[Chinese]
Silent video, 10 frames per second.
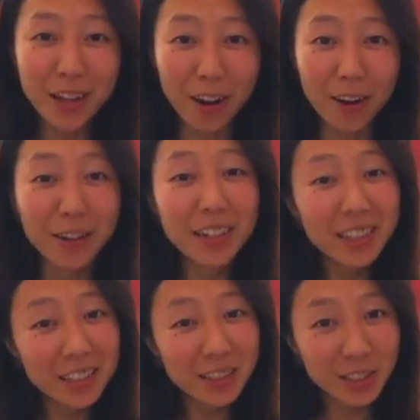然后
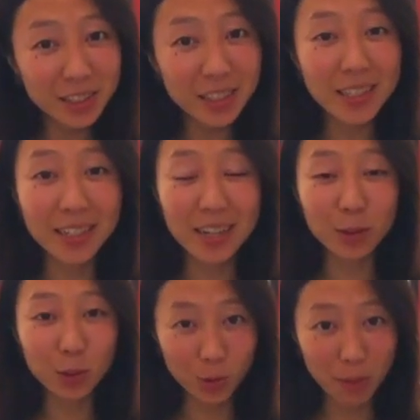吃的健
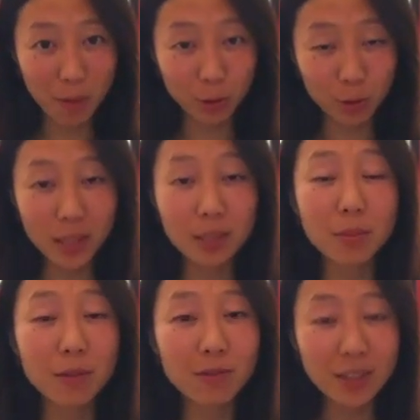康，注意保暖，在这
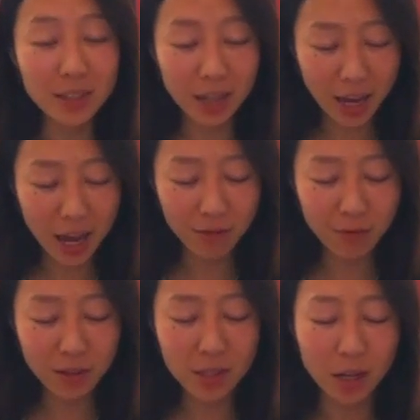边分享爱，
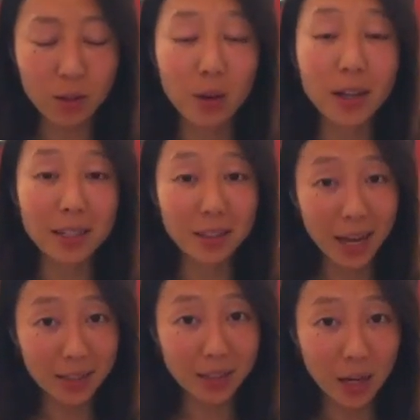分享光给
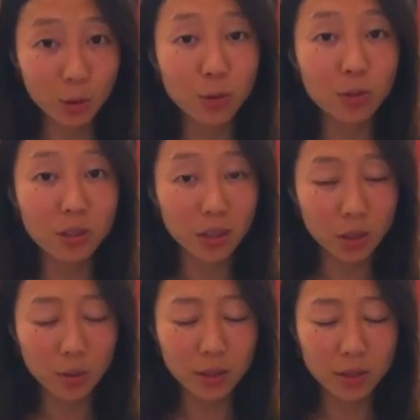大家。如果有任
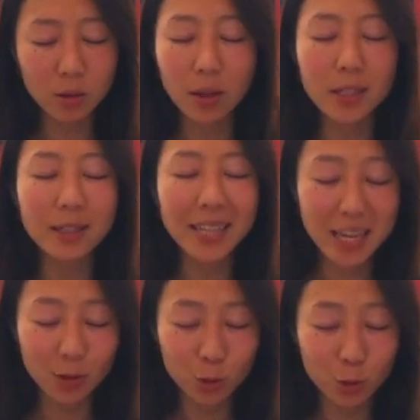何问题，欢迎
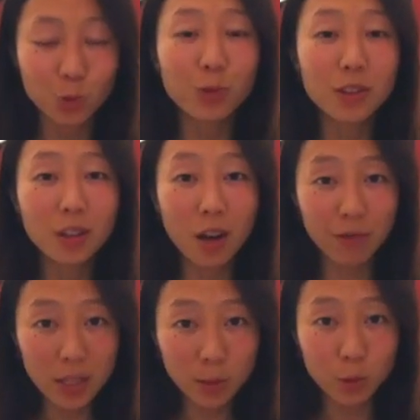脸书，
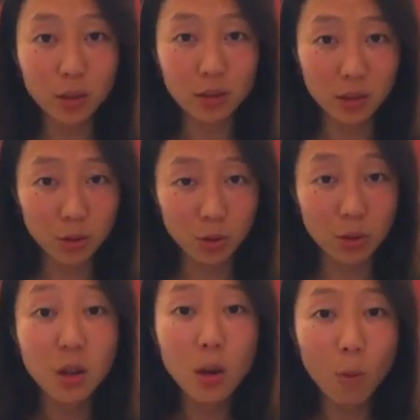好，Facebook 咨
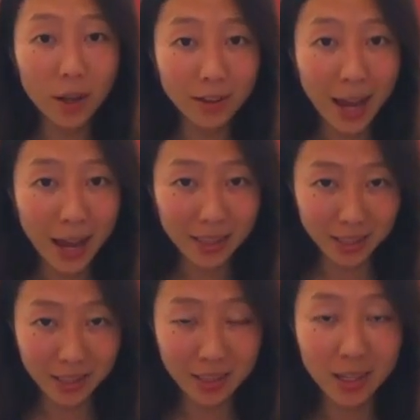询王大
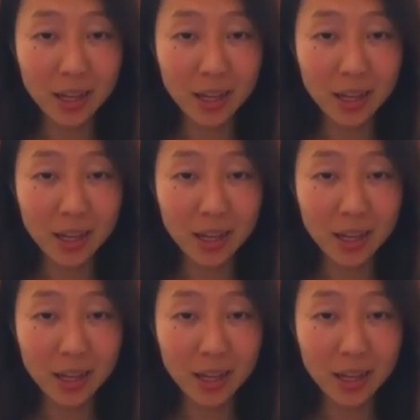喜，